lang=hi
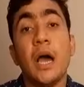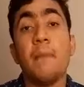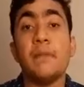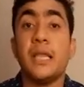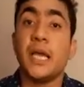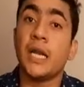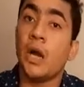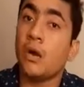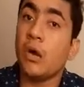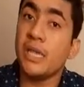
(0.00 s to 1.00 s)
अब
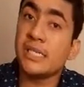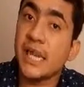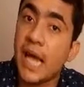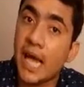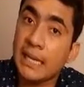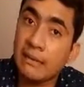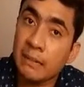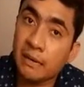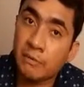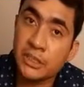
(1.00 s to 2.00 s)
देखना होगा इसका आने
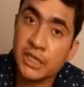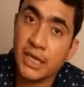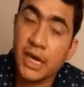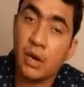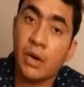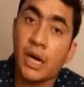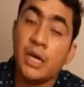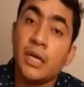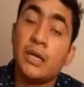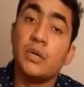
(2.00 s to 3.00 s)
वाला भविष्य क्या होगा
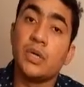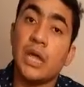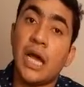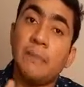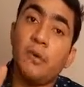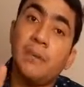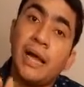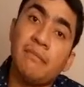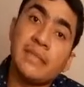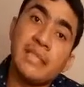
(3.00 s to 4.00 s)
क्योंकि आपको
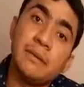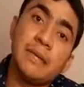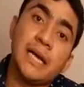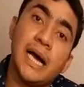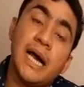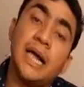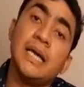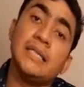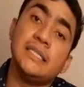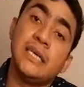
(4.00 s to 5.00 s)
मायावती ने भी कहा
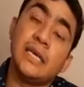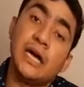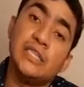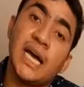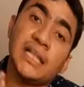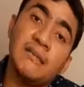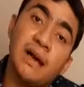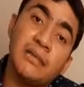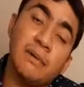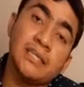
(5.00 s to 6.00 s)
है ये
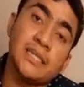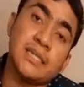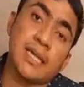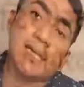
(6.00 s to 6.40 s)
जातिवाद मानसिकता